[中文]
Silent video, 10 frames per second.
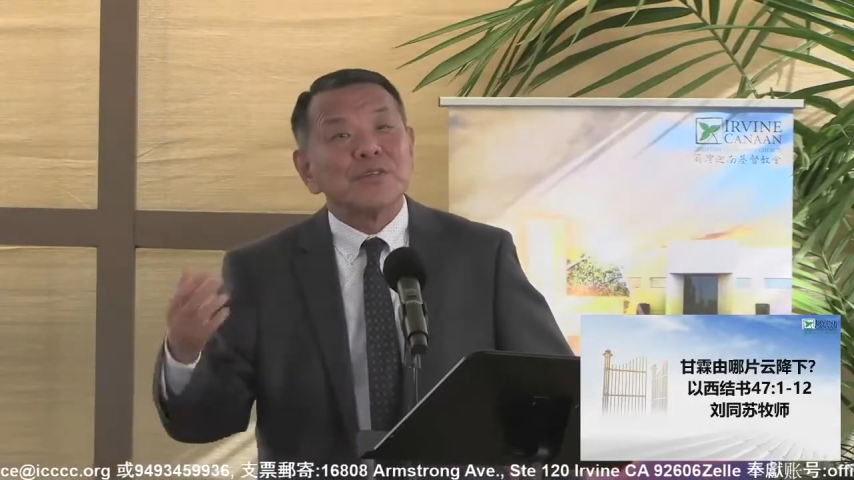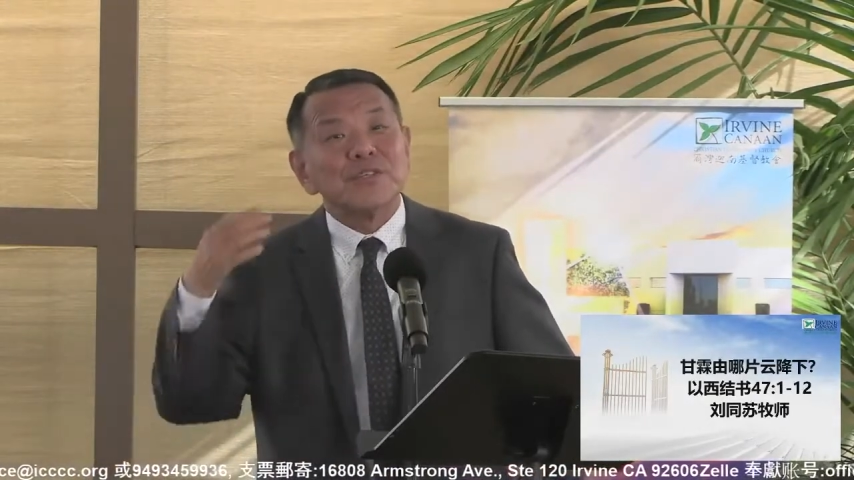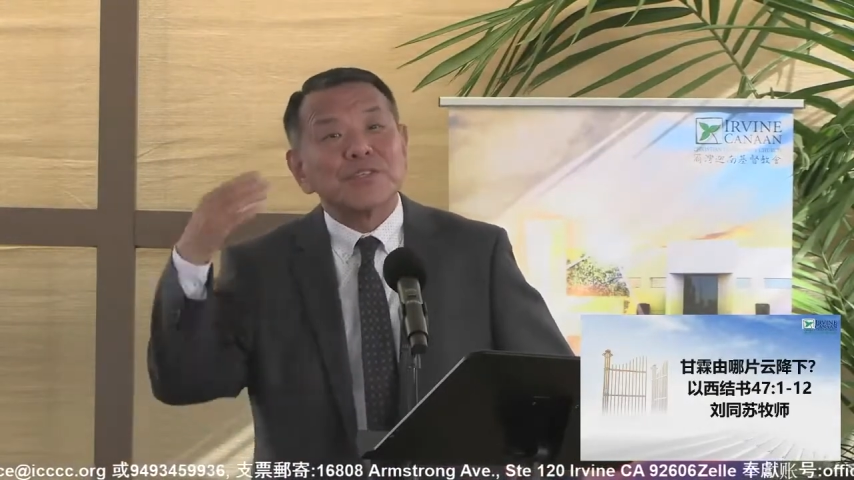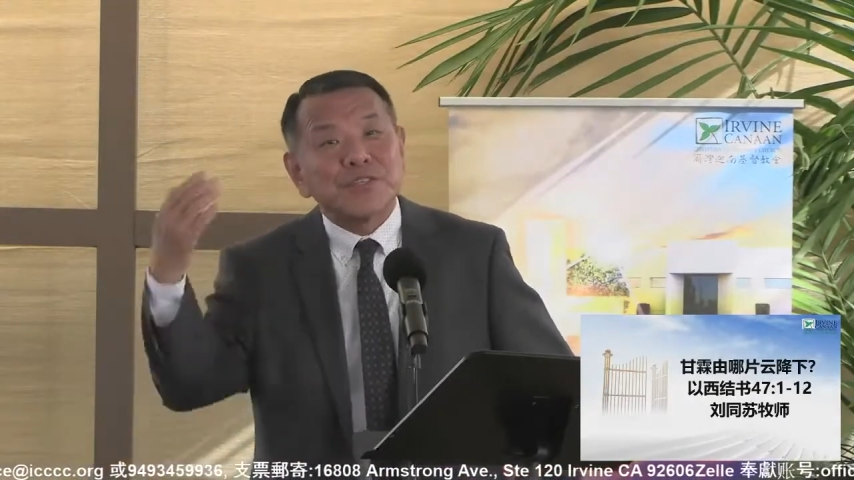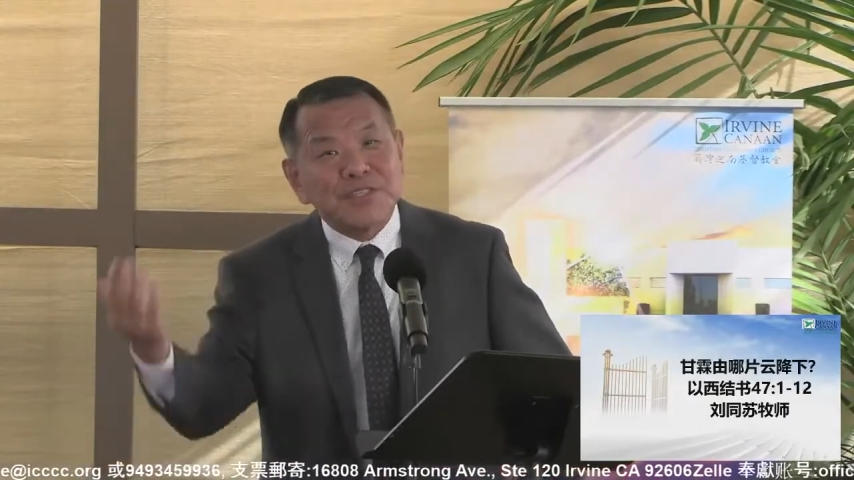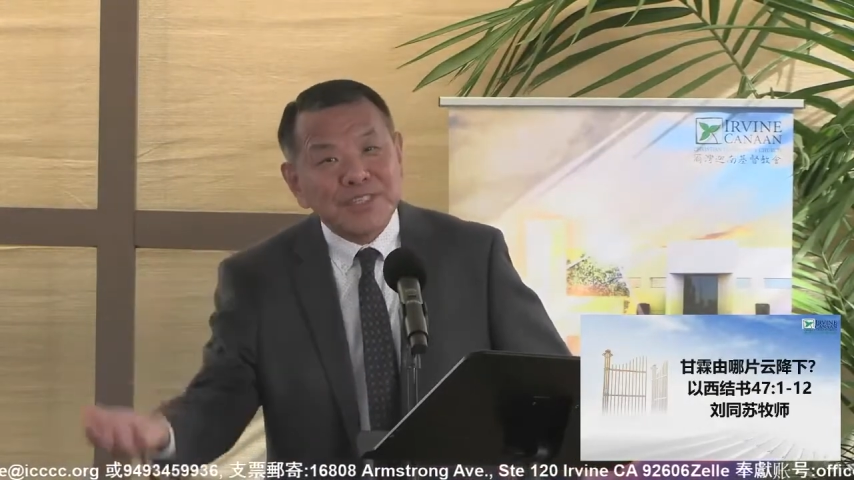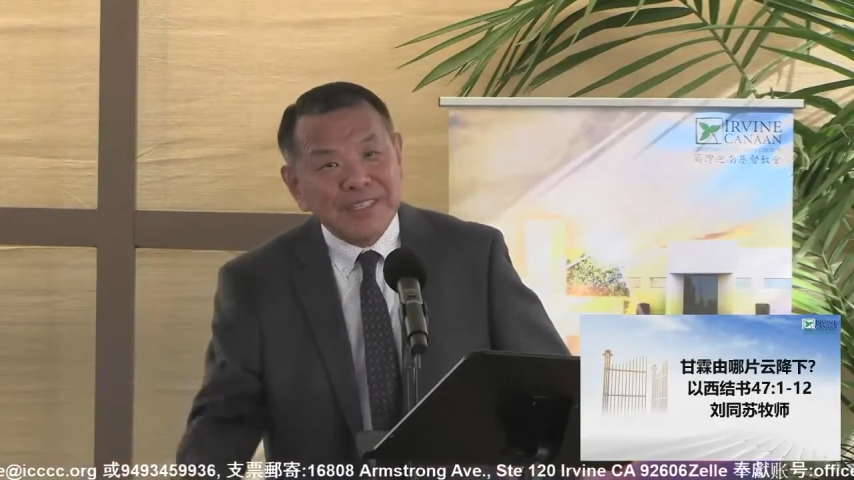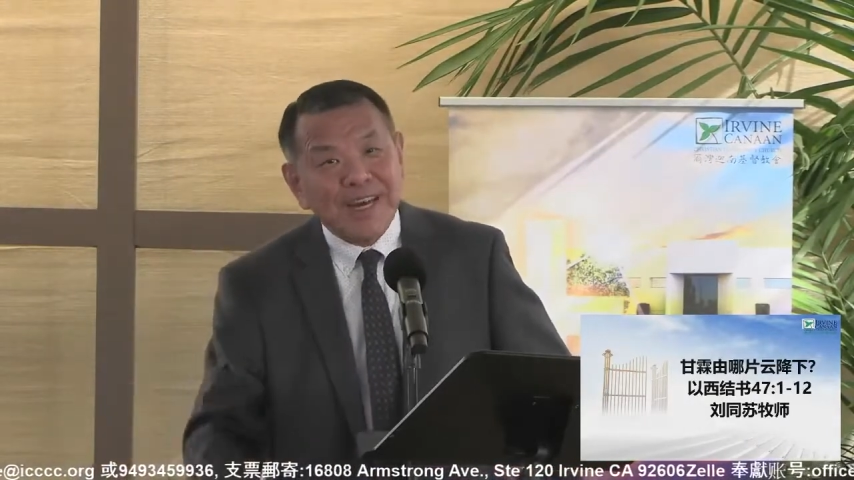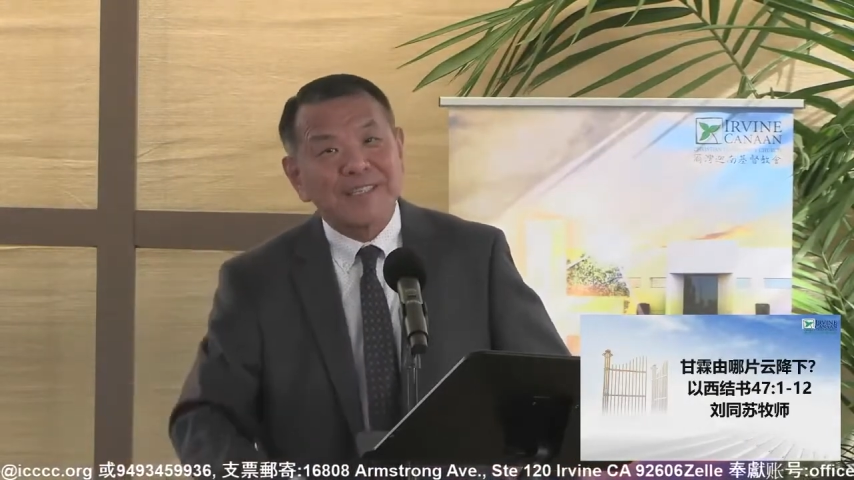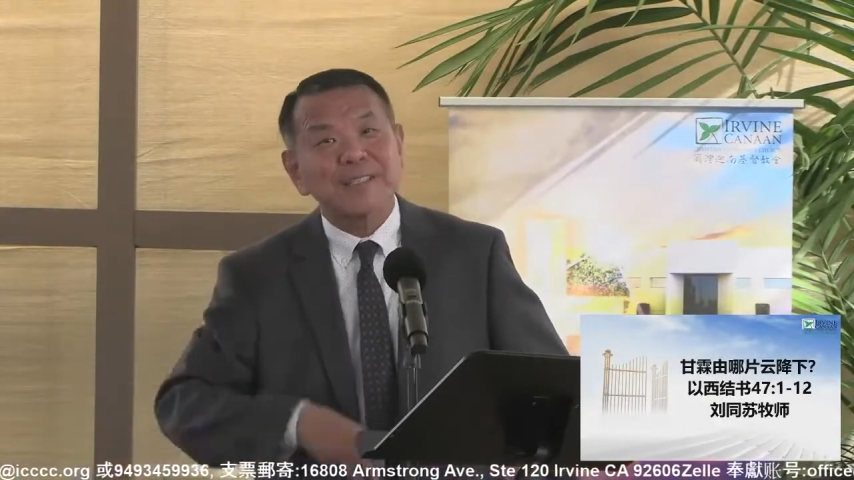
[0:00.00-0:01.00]
十字
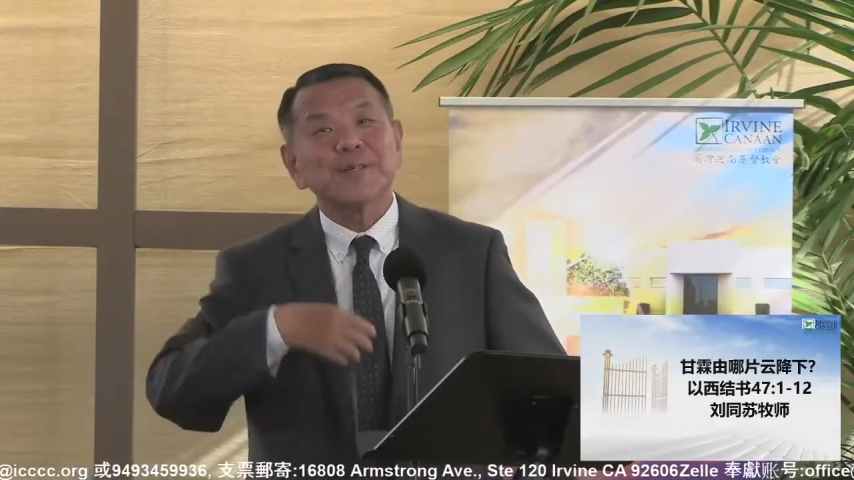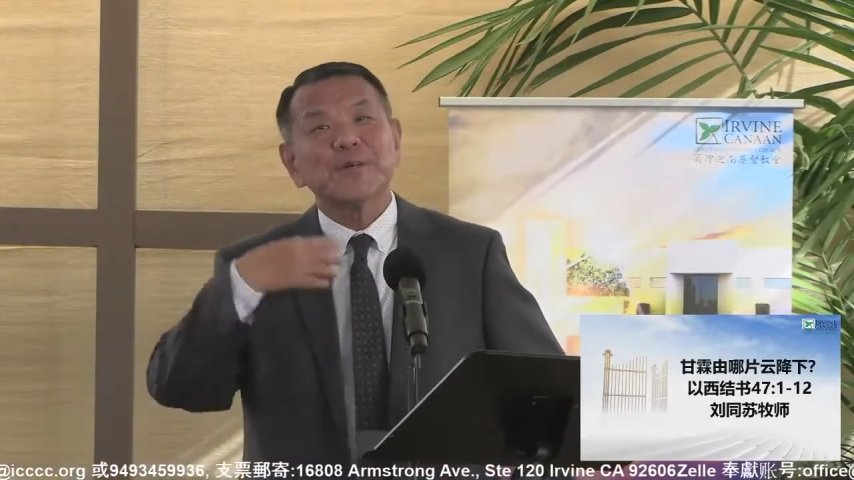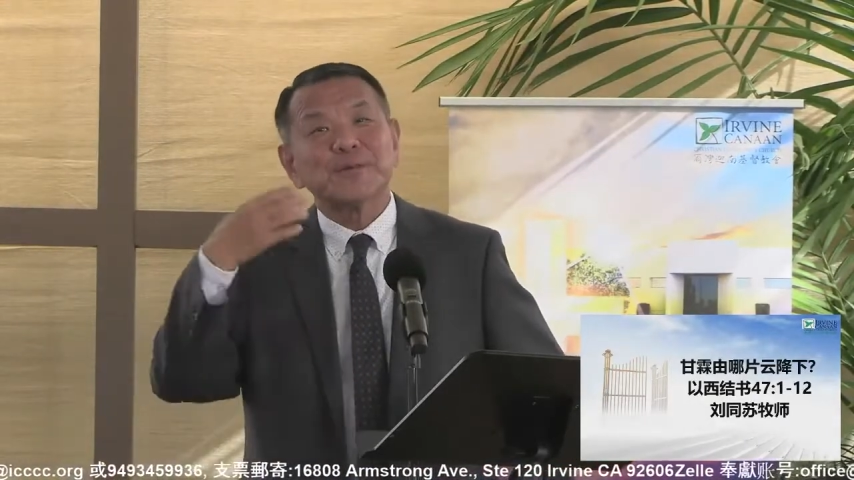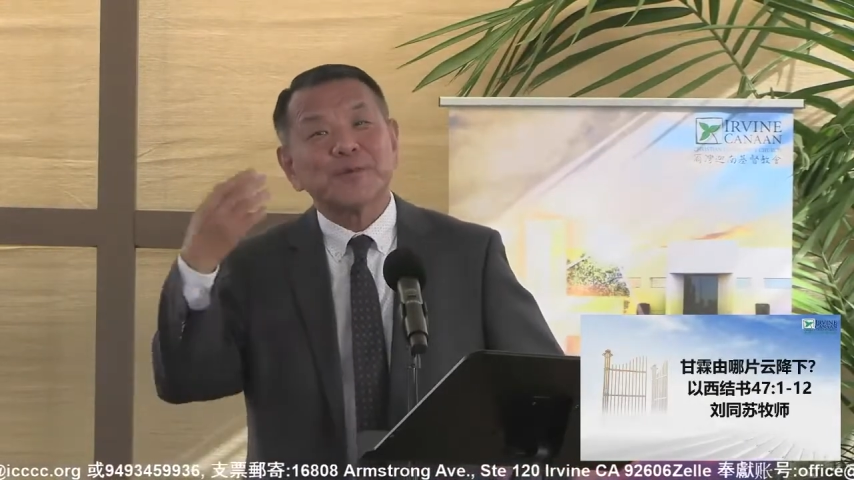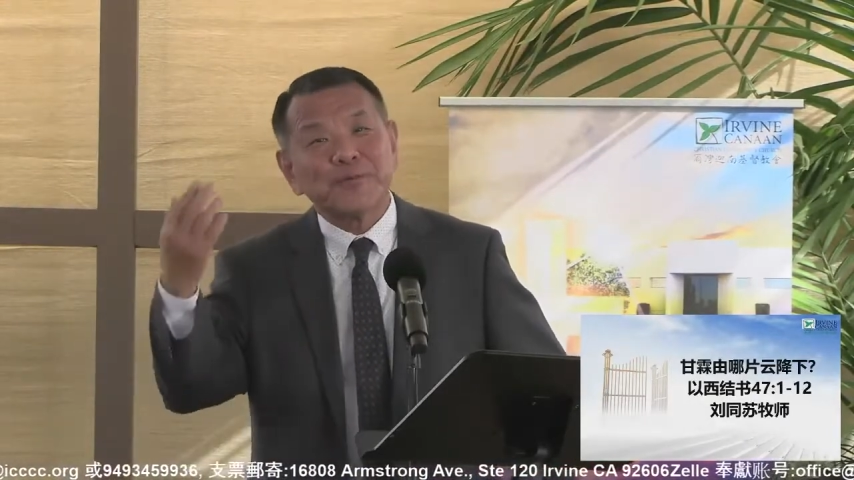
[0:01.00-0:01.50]
架之后的